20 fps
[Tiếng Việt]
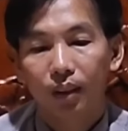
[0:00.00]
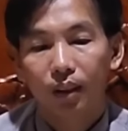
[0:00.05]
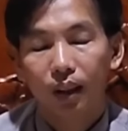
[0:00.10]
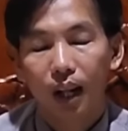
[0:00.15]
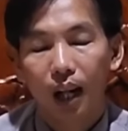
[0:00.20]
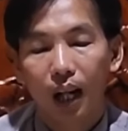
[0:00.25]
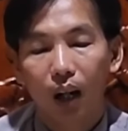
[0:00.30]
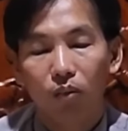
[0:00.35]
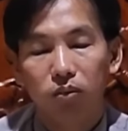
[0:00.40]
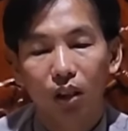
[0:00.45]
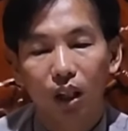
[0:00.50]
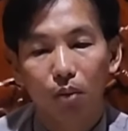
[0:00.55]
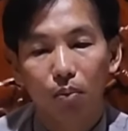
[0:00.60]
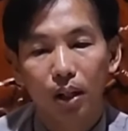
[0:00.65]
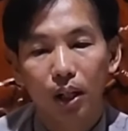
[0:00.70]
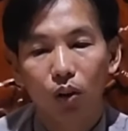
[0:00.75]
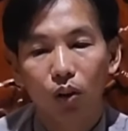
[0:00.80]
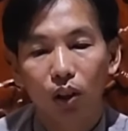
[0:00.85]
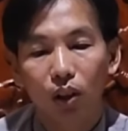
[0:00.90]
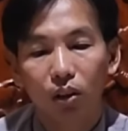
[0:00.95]
là lòng từ
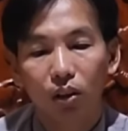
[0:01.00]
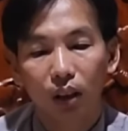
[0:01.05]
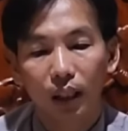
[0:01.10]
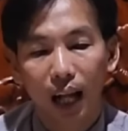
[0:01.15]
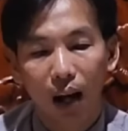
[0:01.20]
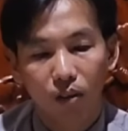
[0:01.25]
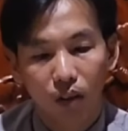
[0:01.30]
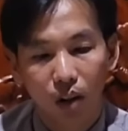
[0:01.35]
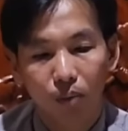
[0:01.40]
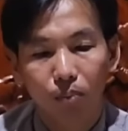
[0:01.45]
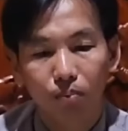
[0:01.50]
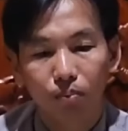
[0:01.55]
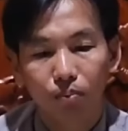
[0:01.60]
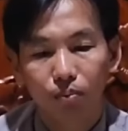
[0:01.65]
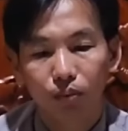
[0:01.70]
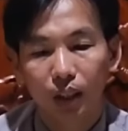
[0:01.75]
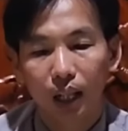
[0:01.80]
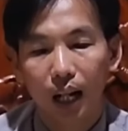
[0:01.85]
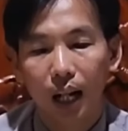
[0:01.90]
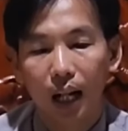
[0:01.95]
bi của trường cao lắm
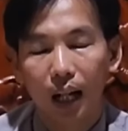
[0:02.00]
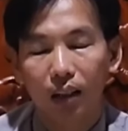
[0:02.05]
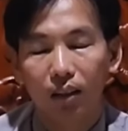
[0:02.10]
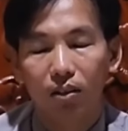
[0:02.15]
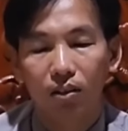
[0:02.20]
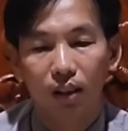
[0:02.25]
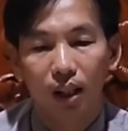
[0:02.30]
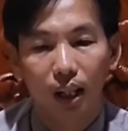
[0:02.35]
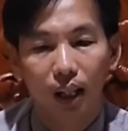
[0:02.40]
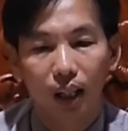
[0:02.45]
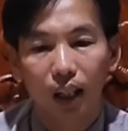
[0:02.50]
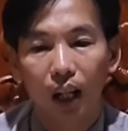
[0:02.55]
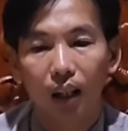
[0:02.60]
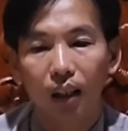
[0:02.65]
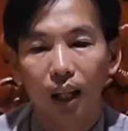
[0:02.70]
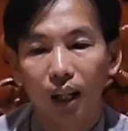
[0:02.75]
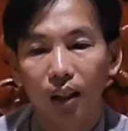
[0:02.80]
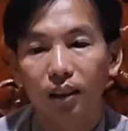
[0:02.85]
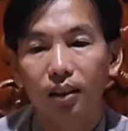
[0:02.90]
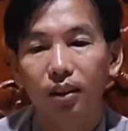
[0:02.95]
và trường rất là
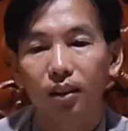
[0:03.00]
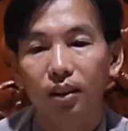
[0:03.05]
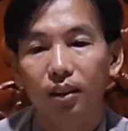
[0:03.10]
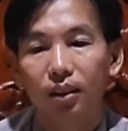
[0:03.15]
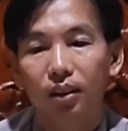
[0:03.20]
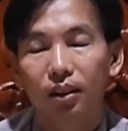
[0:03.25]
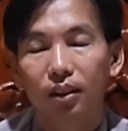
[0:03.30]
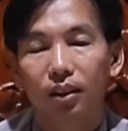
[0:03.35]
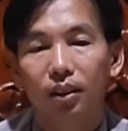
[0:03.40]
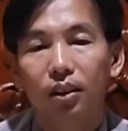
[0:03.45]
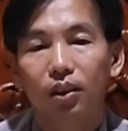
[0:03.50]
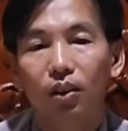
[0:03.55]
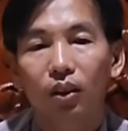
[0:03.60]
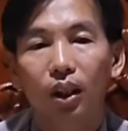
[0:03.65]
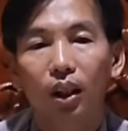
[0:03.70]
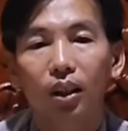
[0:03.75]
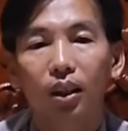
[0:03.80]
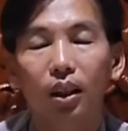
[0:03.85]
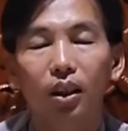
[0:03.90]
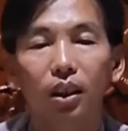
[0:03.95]
thẳng thắn cho
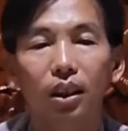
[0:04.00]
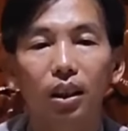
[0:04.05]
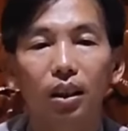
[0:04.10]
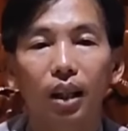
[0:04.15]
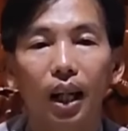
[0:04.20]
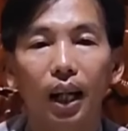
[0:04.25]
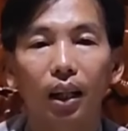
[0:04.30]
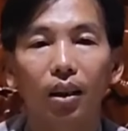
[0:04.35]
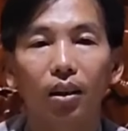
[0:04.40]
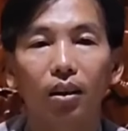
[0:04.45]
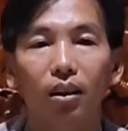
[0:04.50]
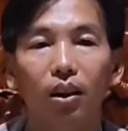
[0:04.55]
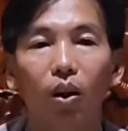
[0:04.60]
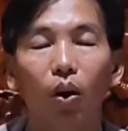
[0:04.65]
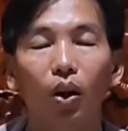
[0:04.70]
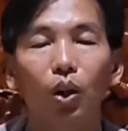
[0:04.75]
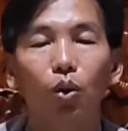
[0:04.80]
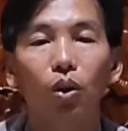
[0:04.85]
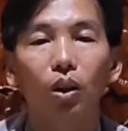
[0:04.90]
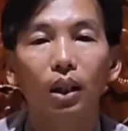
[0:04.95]
nên cái việc này
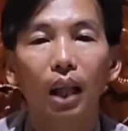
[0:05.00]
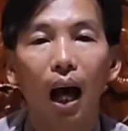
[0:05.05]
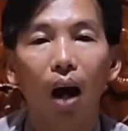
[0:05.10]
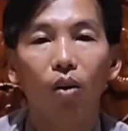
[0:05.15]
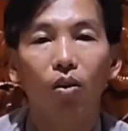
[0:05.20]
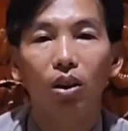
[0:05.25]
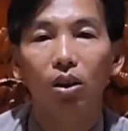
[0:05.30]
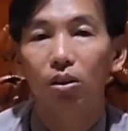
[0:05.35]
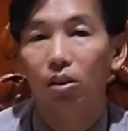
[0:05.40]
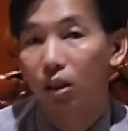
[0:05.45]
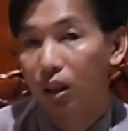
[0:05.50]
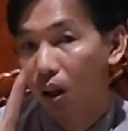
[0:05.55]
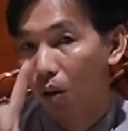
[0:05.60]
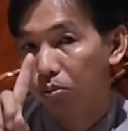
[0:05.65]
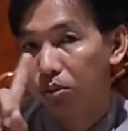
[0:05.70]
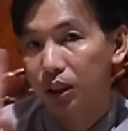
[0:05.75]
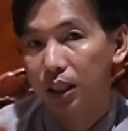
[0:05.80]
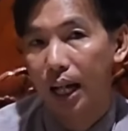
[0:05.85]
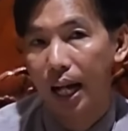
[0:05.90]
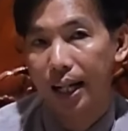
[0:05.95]
đối với quốc tạo trường
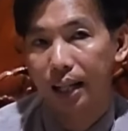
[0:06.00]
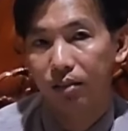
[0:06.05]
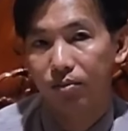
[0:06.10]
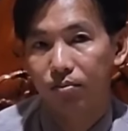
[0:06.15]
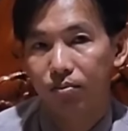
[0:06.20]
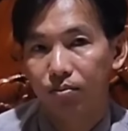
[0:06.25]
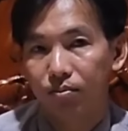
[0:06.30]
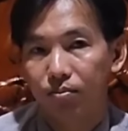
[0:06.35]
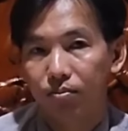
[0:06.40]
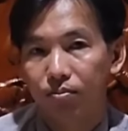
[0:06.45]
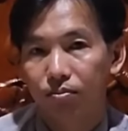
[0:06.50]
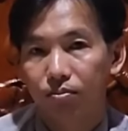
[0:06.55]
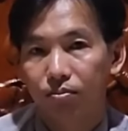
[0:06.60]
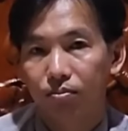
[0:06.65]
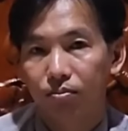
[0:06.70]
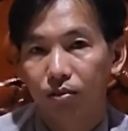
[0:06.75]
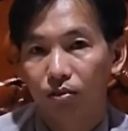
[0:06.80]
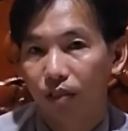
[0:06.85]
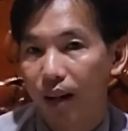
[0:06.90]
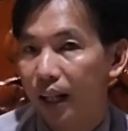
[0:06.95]
không sai
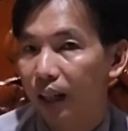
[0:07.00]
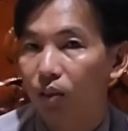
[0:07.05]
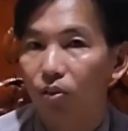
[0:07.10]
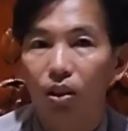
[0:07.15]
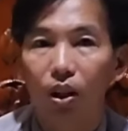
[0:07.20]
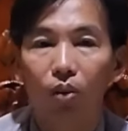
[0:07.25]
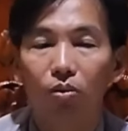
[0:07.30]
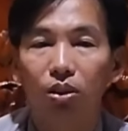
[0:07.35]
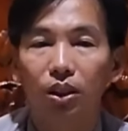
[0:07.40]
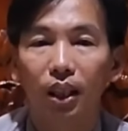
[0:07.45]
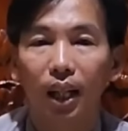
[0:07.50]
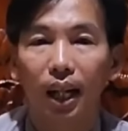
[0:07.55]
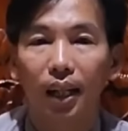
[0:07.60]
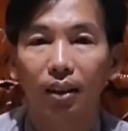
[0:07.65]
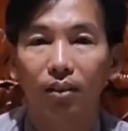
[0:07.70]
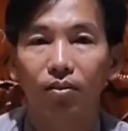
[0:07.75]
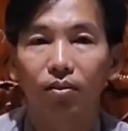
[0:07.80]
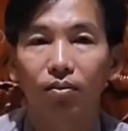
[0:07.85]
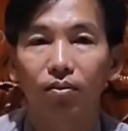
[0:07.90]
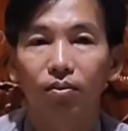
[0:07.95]
ven cũng không
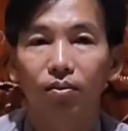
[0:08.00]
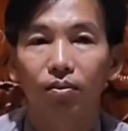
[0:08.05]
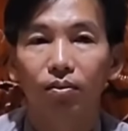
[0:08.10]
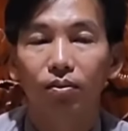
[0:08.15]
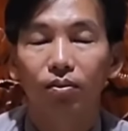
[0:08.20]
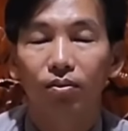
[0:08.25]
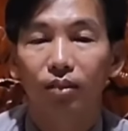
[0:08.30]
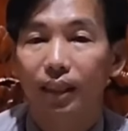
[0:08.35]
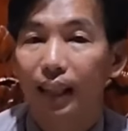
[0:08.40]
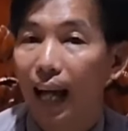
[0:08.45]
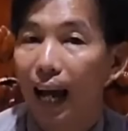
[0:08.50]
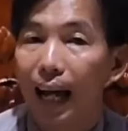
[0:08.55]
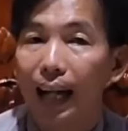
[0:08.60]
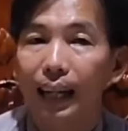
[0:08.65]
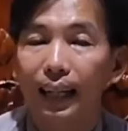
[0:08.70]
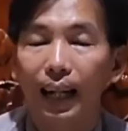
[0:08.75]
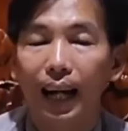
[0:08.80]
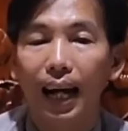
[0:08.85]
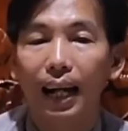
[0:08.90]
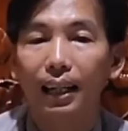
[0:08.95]
sai
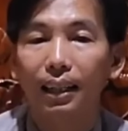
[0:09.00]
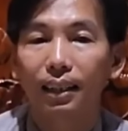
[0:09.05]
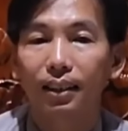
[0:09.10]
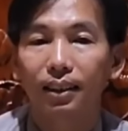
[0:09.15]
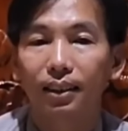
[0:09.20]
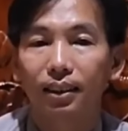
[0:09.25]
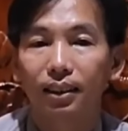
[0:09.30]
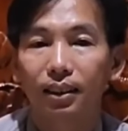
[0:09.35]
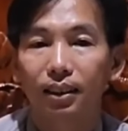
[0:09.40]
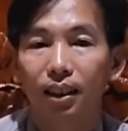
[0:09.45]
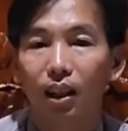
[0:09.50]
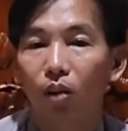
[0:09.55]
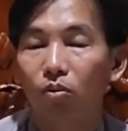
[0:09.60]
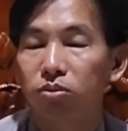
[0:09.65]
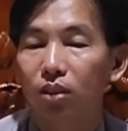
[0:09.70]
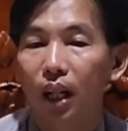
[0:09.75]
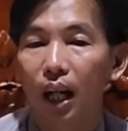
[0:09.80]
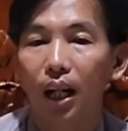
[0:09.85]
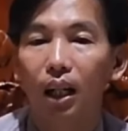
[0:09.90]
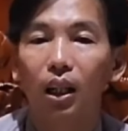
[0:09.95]
trai gái
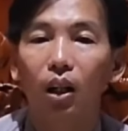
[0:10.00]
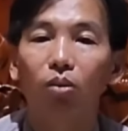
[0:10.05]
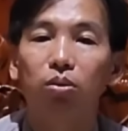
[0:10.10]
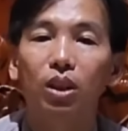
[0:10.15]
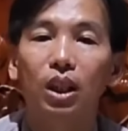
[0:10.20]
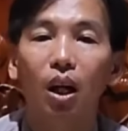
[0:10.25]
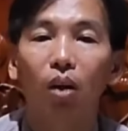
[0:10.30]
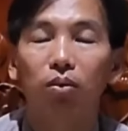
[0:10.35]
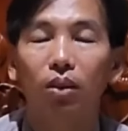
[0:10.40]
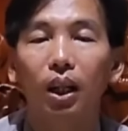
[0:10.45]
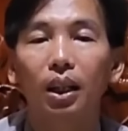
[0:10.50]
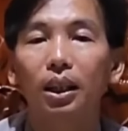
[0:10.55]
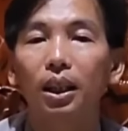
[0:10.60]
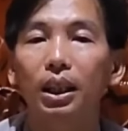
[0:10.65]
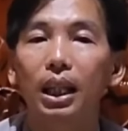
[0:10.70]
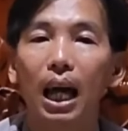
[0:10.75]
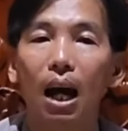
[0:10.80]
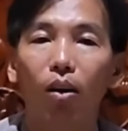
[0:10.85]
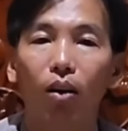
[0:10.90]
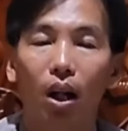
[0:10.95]
không vợ không chồng đến
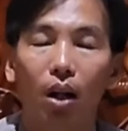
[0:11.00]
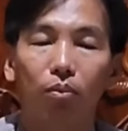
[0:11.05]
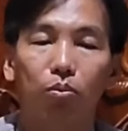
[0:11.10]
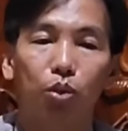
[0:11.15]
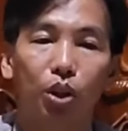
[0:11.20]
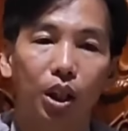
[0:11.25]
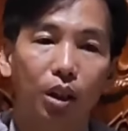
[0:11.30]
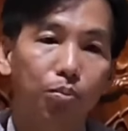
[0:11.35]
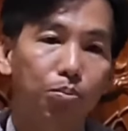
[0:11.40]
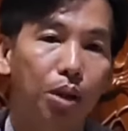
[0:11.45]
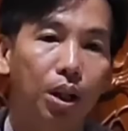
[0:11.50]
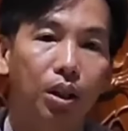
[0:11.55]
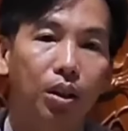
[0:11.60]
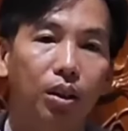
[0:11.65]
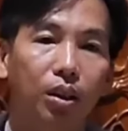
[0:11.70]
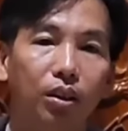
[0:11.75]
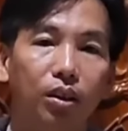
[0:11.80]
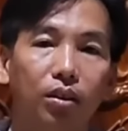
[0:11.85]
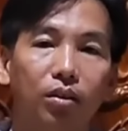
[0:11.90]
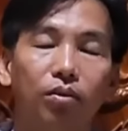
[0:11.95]
với nhau là chuyện
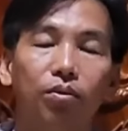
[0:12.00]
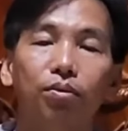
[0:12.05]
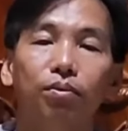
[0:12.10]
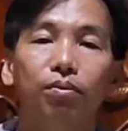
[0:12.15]
bình thường